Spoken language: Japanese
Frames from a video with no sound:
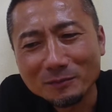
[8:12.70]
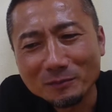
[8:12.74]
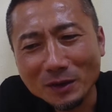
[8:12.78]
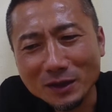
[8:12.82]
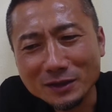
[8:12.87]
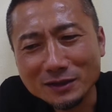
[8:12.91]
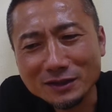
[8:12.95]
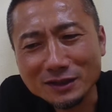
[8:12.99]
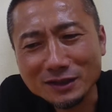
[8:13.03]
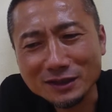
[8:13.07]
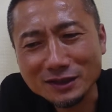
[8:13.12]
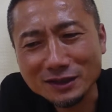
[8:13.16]

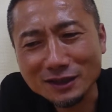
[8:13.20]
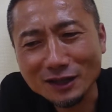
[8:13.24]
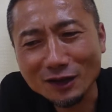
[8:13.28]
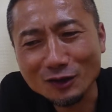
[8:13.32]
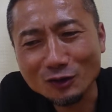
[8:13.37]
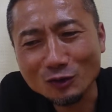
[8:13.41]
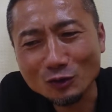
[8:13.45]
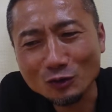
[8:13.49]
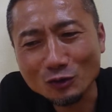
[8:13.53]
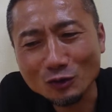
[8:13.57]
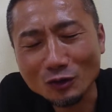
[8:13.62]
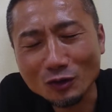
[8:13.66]
マッチしな
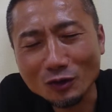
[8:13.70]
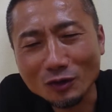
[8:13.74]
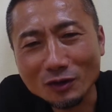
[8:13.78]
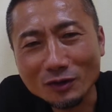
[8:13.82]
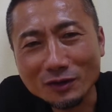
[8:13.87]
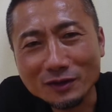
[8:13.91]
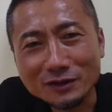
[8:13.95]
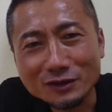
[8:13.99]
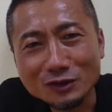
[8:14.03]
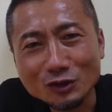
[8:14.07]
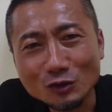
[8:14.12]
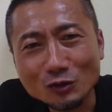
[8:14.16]
いのと
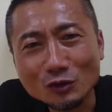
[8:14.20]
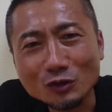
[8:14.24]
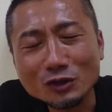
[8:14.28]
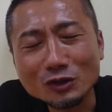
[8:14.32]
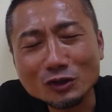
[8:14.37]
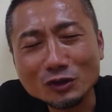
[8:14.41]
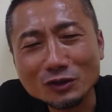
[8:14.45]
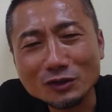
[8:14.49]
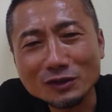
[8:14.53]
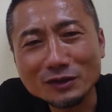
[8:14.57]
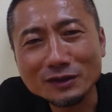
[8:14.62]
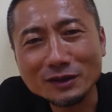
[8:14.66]
ちょっと
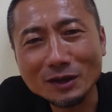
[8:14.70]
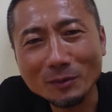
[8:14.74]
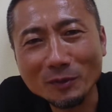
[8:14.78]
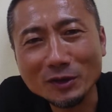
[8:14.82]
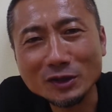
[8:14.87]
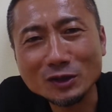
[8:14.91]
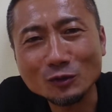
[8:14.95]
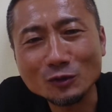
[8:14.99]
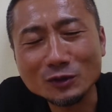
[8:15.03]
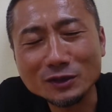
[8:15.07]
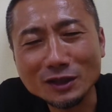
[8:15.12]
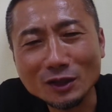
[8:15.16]
やっぱ
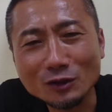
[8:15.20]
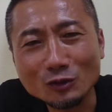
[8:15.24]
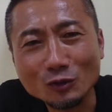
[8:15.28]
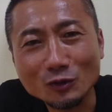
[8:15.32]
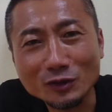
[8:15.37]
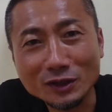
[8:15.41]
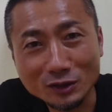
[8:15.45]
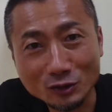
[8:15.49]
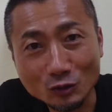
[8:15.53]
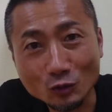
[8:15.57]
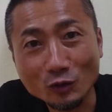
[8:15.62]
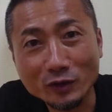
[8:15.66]
りひとりさんの
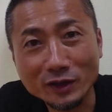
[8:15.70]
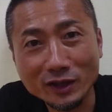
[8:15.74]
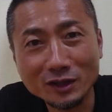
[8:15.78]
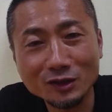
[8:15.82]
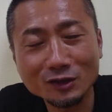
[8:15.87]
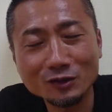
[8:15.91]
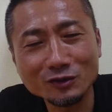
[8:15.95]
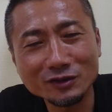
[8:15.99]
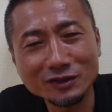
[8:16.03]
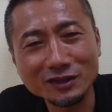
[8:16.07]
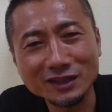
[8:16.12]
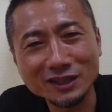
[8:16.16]
とこってその
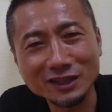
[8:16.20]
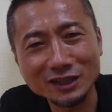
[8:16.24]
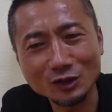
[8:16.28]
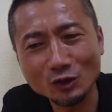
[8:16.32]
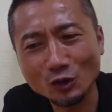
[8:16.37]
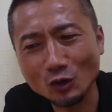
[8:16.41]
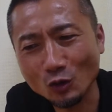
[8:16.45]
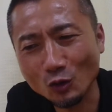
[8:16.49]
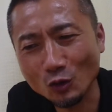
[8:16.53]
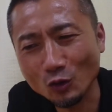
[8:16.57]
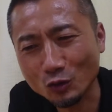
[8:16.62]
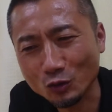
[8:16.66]
エネルギー
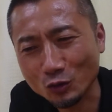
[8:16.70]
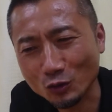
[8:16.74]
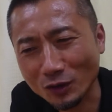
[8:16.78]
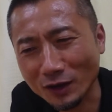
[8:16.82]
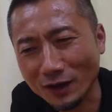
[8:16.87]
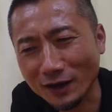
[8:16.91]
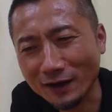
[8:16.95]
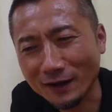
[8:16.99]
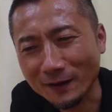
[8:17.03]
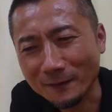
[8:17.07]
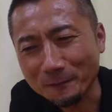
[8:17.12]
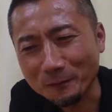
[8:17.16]
療法と
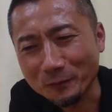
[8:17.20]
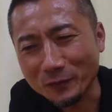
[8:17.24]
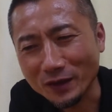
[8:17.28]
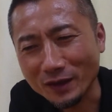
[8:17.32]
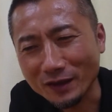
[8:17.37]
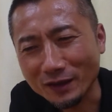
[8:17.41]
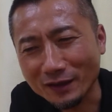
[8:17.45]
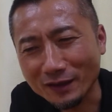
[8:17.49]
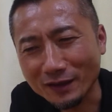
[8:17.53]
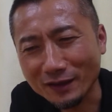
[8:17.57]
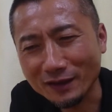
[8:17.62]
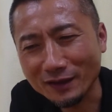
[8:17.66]
か、
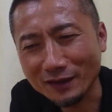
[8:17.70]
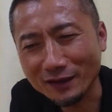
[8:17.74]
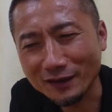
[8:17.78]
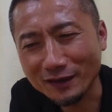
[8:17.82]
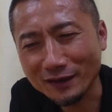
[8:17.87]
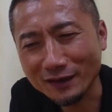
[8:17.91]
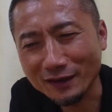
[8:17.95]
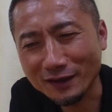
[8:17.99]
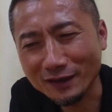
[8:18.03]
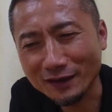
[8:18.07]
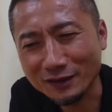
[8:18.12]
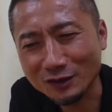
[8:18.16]

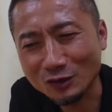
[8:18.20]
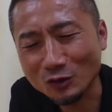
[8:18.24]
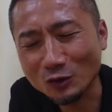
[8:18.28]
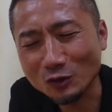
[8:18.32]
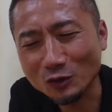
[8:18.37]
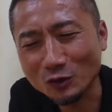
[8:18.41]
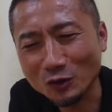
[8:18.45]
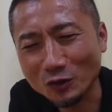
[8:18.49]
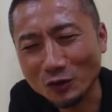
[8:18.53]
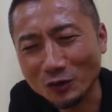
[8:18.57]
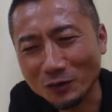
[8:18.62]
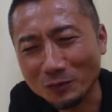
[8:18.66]
えー、いろ
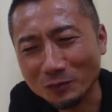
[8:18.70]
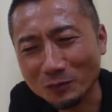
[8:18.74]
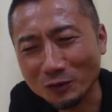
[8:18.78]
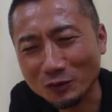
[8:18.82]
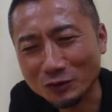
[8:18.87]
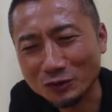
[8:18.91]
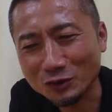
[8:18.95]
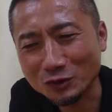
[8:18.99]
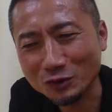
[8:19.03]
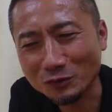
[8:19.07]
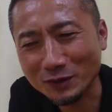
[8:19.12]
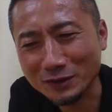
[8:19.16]
いろも
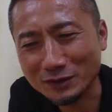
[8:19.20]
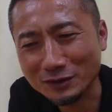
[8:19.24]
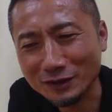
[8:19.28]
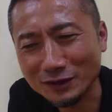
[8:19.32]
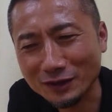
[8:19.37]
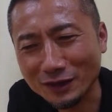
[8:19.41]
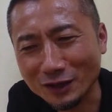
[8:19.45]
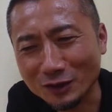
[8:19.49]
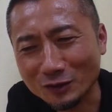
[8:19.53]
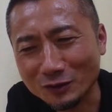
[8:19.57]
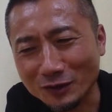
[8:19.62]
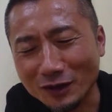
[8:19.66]
うちょっと忘れ
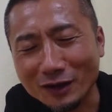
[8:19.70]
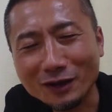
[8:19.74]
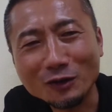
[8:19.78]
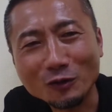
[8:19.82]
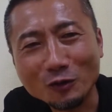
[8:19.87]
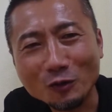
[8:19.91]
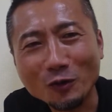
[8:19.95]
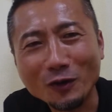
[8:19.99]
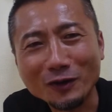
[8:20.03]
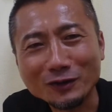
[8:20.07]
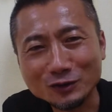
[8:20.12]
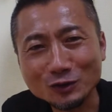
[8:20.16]
たけどなんか
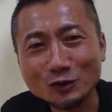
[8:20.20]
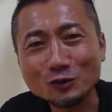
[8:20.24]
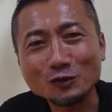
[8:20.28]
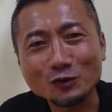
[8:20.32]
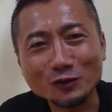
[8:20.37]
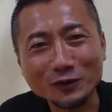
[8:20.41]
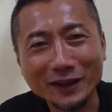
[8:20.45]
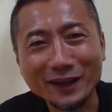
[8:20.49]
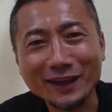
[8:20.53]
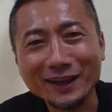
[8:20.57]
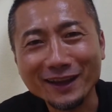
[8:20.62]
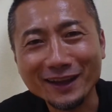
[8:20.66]
こうちょっ
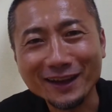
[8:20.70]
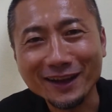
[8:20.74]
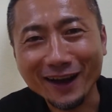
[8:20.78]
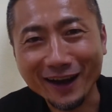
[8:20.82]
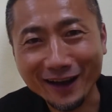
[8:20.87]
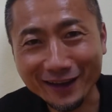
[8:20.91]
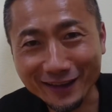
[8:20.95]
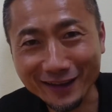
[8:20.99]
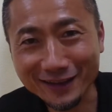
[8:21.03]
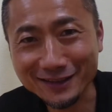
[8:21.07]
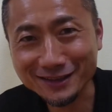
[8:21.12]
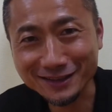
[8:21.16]
とね
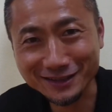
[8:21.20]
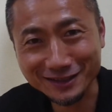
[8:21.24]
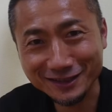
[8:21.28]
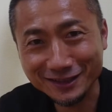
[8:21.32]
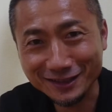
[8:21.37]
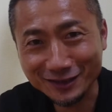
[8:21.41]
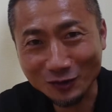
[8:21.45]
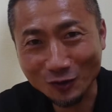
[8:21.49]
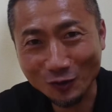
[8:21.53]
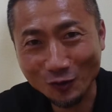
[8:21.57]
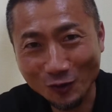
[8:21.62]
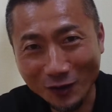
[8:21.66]
怪
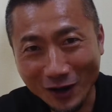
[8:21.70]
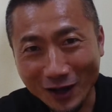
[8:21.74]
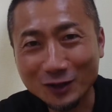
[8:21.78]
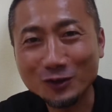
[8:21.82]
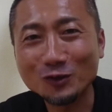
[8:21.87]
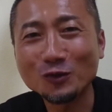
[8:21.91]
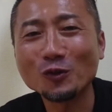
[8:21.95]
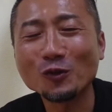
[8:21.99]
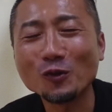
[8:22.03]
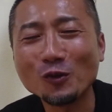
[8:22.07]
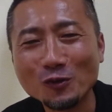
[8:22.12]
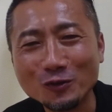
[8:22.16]
しいこう波
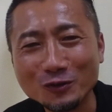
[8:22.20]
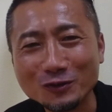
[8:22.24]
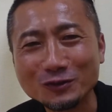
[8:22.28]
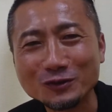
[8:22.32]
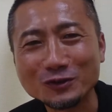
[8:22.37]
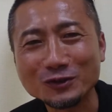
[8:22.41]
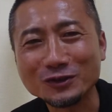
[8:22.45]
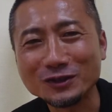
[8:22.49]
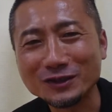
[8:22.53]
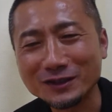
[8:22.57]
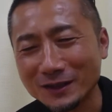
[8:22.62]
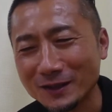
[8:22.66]
動を送
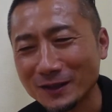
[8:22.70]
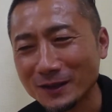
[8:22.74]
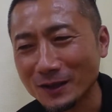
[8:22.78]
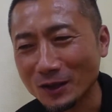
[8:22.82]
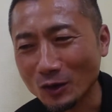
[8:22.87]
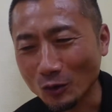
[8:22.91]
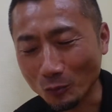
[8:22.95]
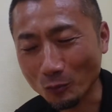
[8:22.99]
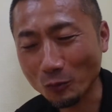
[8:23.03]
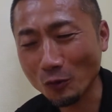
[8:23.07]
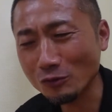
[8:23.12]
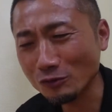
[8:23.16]
る
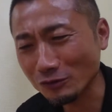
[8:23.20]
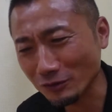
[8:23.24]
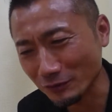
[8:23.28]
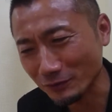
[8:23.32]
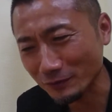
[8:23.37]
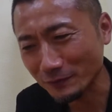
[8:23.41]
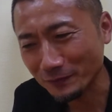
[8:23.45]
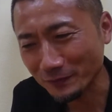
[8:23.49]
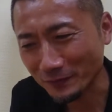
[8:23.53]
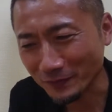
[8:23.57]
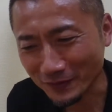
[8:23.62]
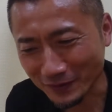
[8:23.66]
僕、うん、
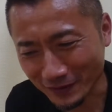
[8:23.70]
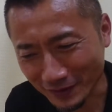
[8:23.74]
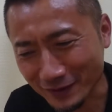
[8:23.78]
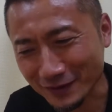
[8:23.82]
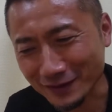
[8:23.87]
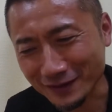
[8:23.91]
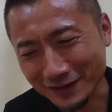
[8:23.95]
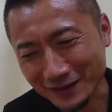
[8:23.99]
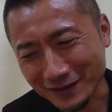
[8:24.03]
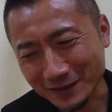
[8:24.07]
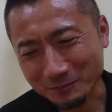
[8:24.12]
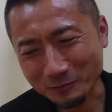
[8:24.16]

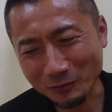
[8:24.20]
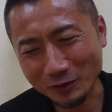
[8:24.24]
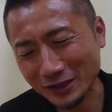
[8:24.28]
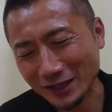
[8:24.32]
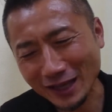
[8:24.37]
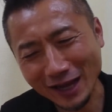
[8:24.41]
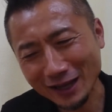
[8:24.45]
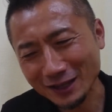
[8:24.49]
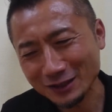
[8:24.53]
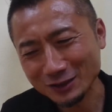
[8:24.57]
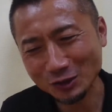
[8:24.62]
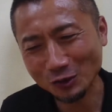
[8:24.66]
もういい
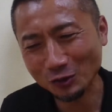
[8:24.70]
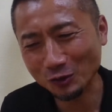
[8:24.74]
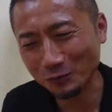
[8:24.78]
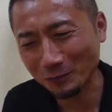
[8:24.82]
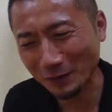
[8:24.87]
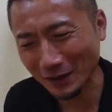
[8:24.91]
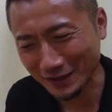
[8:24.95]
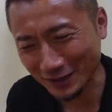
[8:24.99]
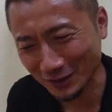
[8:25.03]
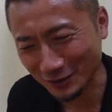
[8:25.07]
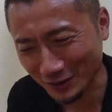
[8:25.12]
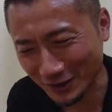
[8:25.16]
やそこ
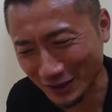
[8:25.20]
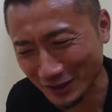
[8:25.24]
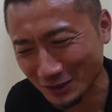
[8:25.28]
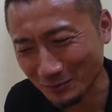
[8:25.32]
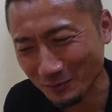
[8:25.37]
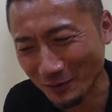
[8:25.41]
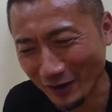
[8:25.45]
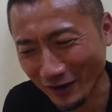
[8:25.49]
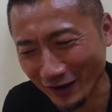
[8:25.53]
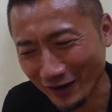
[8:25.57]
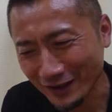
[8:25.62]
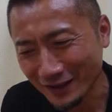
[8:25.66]
までの
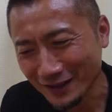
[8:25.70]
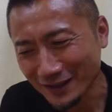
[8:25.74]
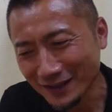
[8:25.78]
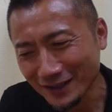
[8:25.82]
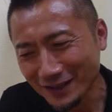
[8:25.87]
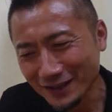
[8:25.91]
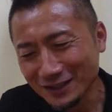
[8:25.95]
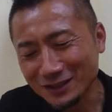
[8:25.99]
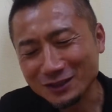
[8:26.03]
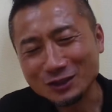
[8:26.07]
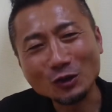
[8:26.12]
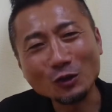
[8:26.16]
説明を
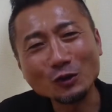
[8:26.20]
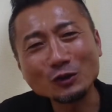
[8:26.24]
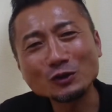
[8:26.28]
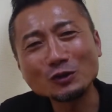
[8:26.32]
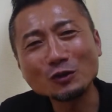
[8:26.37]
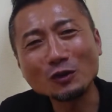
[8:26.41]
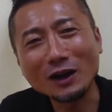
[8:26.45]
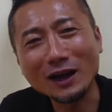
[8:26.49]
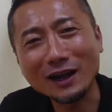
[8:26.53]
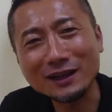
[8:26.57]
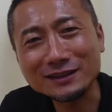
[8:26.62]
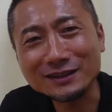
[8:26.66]
そういう
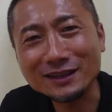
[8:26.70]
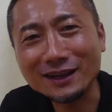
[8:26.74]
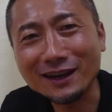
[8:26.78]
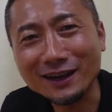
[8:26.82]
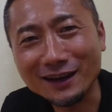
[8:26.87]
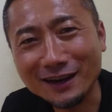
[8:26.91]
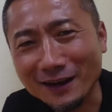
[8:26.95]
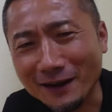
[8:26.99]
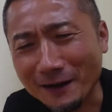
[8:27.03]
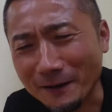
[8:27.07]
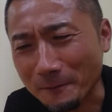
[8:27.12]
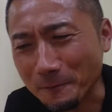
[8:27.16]
のがあったか
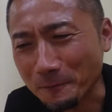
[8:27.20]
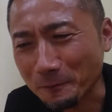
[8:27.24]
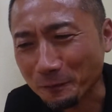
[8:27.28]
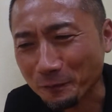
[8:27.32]
ら